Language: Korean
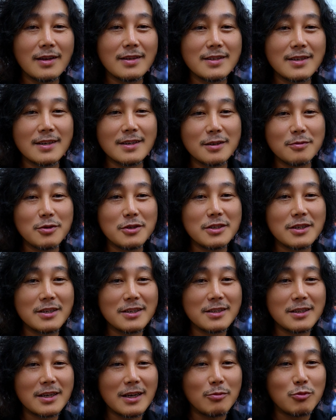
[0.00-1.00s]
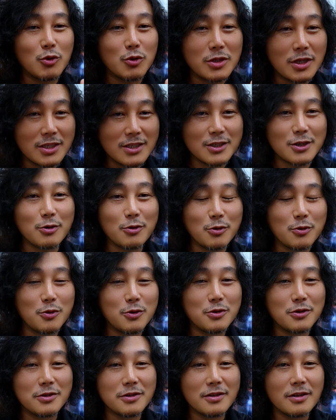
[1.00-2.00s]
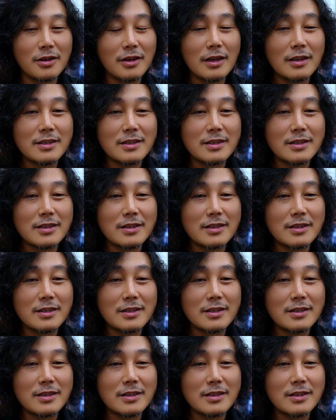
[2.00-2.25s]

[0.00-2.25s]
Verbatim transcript: 자, 그러면 이제 그때 감독을 딱 시켜놓고는,